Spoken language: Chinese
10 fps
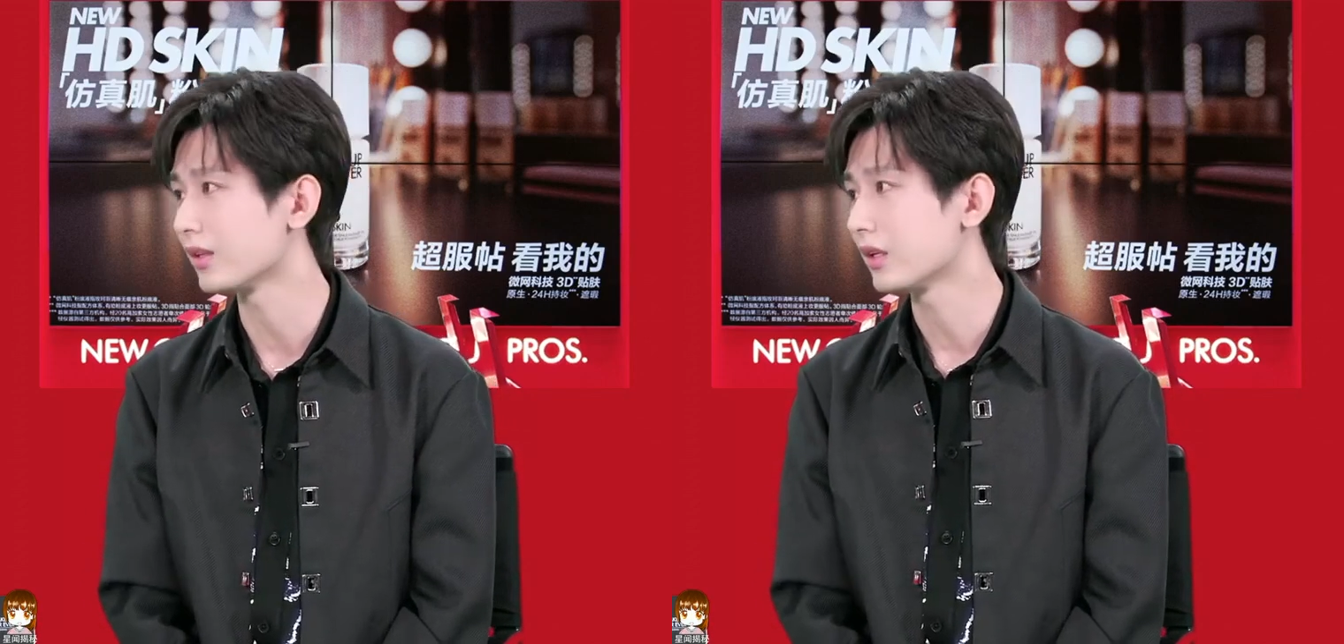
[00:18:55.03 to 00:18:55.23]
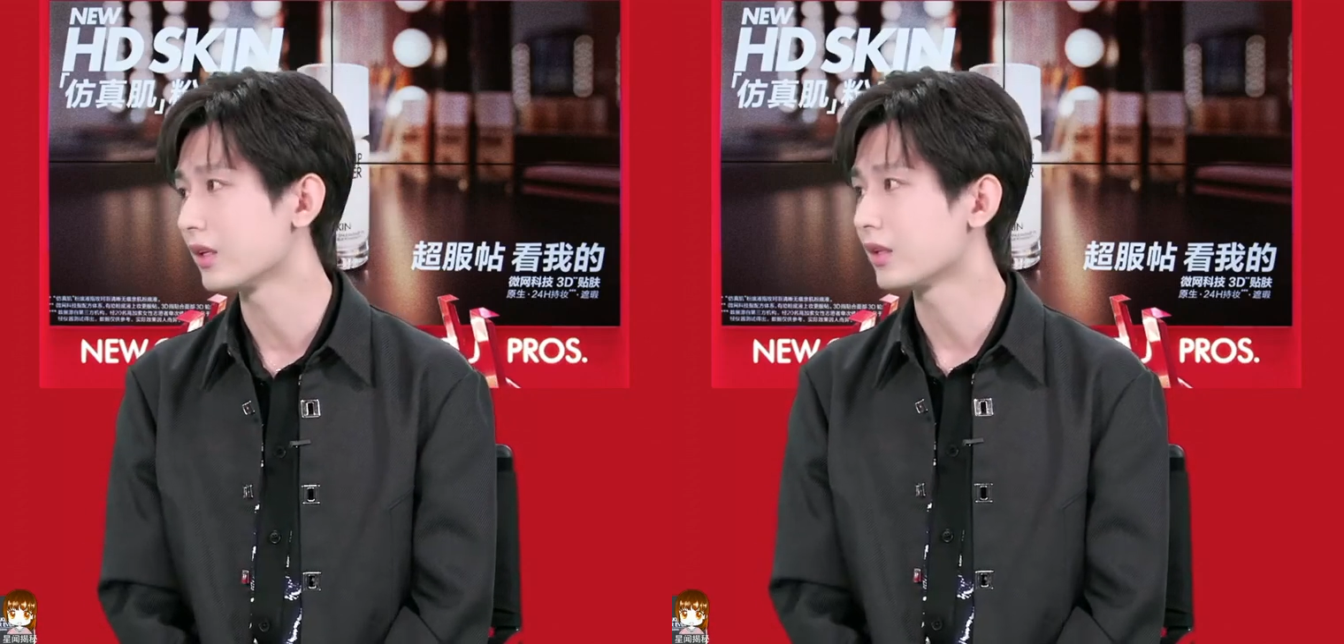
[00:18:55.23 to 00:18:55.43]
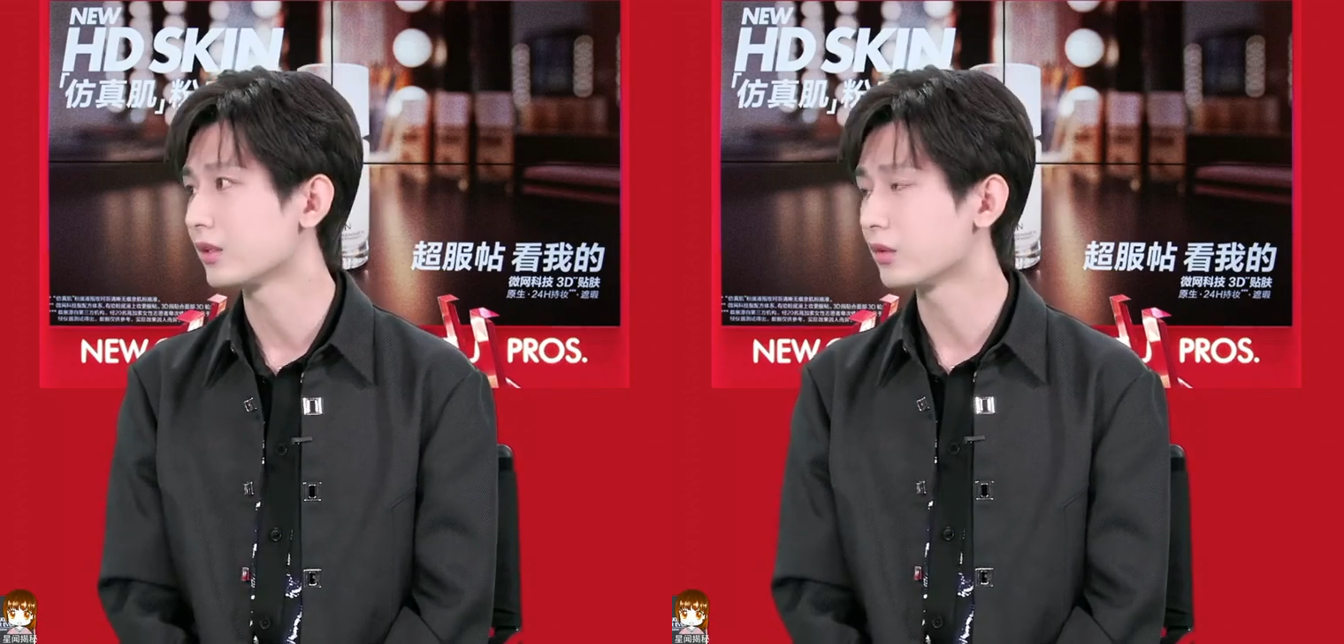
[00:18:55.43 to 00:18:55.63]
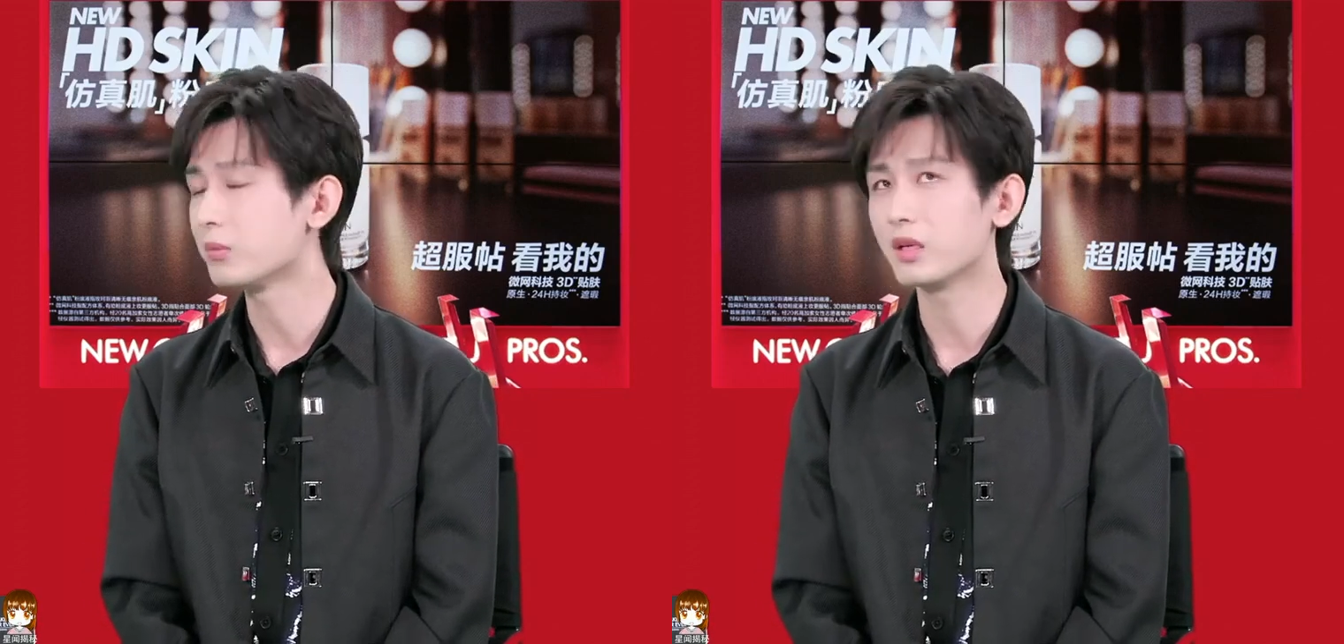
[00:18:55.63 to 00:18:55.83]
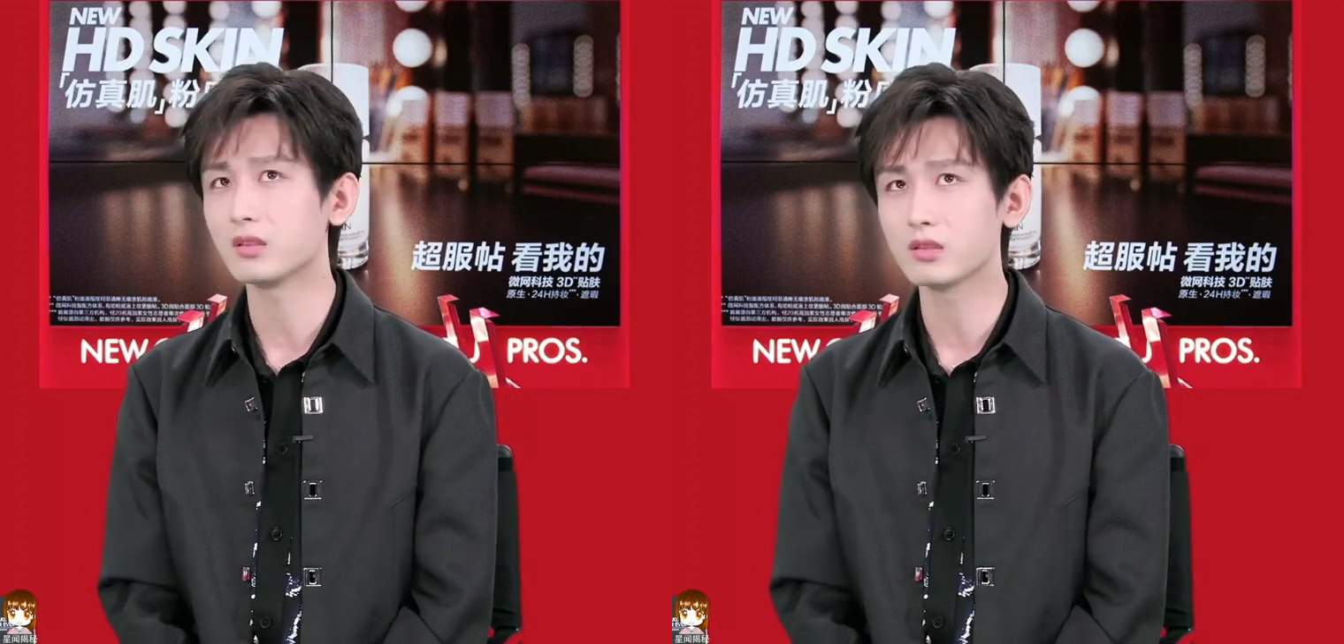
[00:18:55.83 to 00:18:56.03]
嗯，因为每
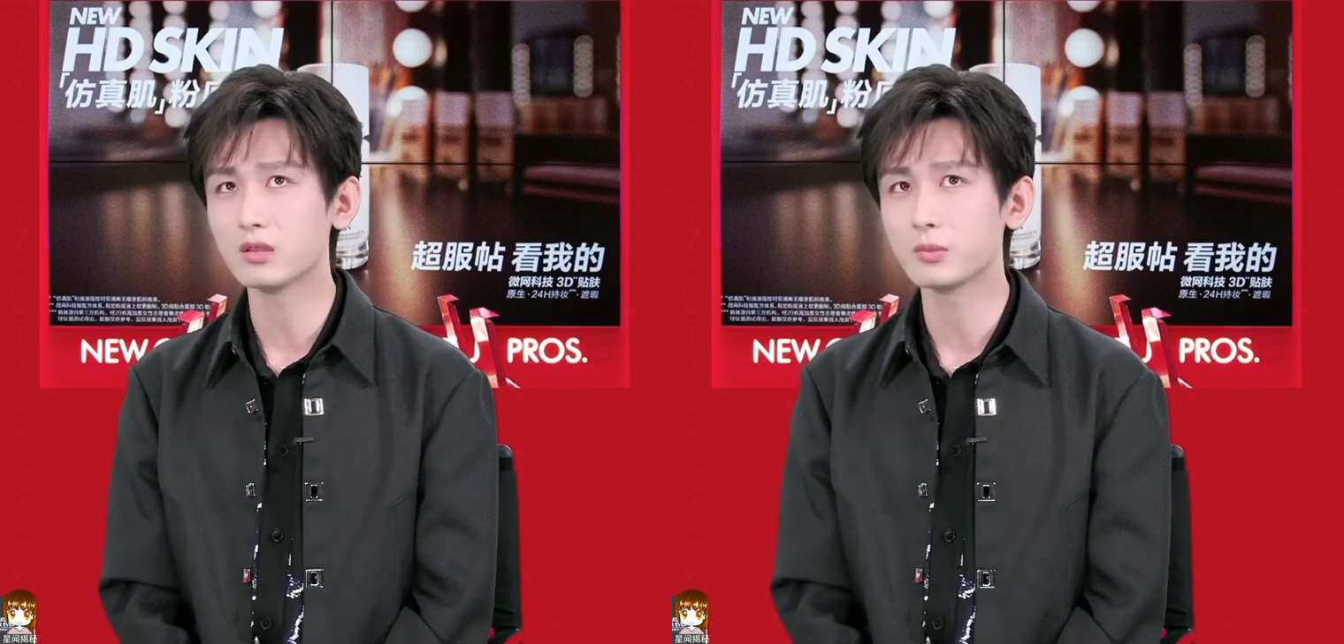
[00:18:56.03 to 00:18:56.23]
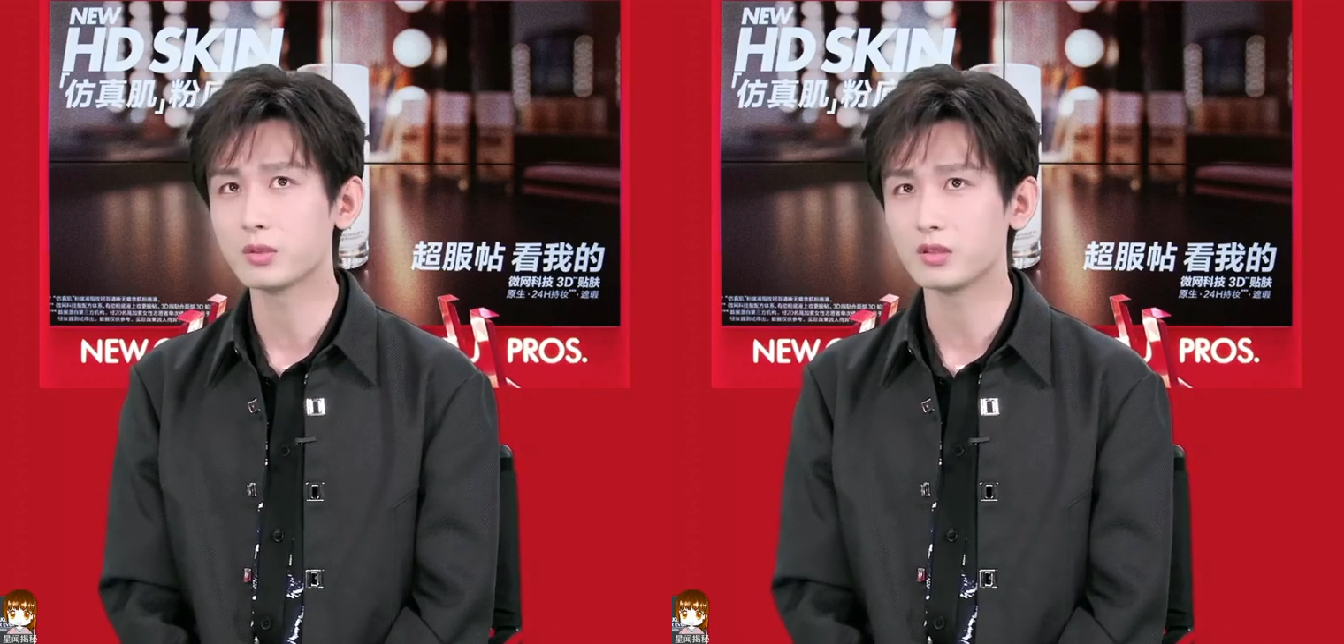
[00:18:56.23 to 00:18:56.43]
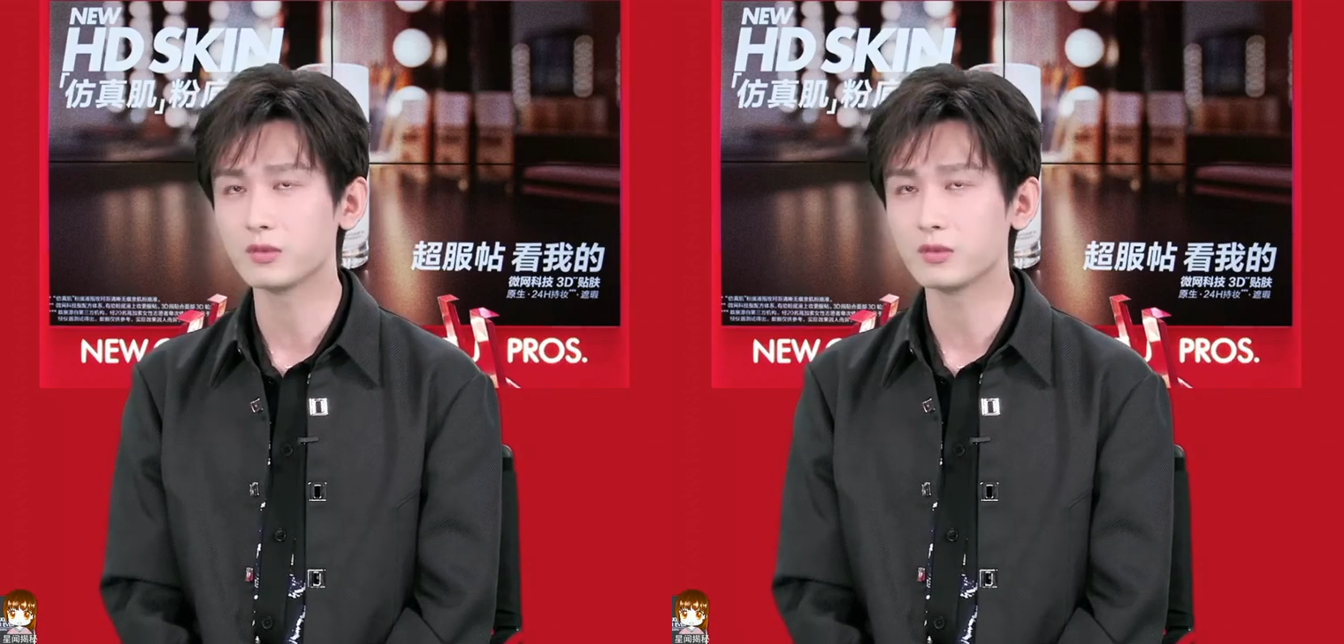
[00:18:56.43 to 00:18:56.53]
个人的皮